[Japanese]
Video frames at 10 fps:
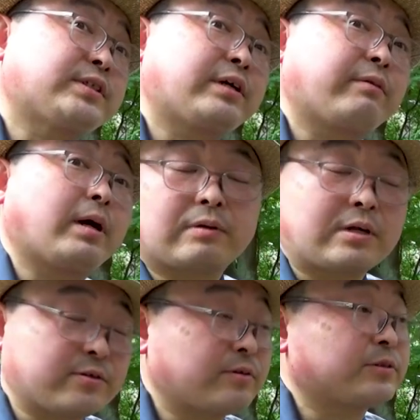歳は
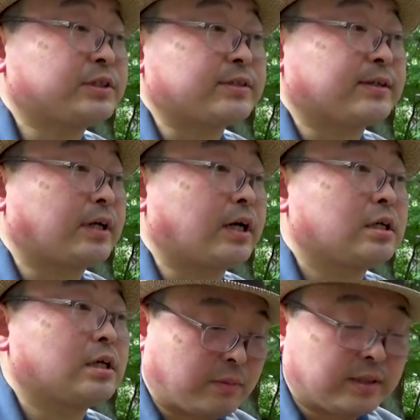数え年ですから、
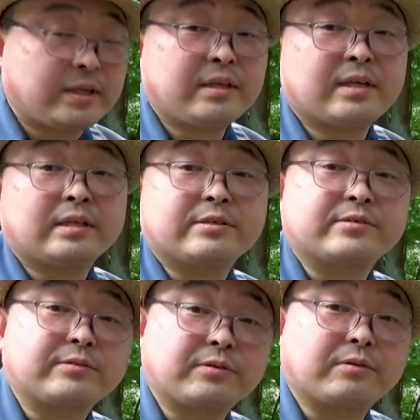万年齢に
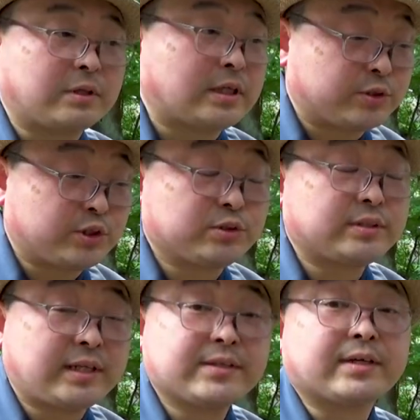するとまだ
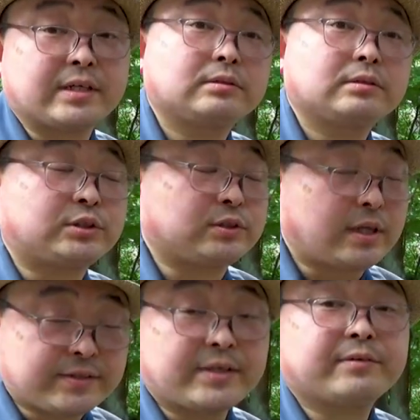17歳、
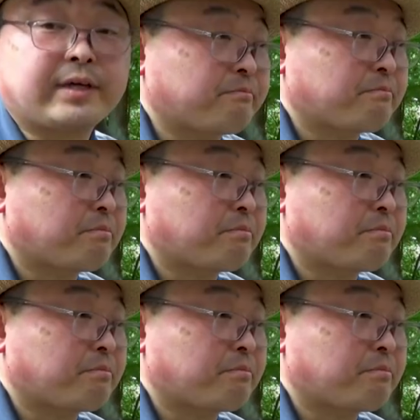18歳ぐらい。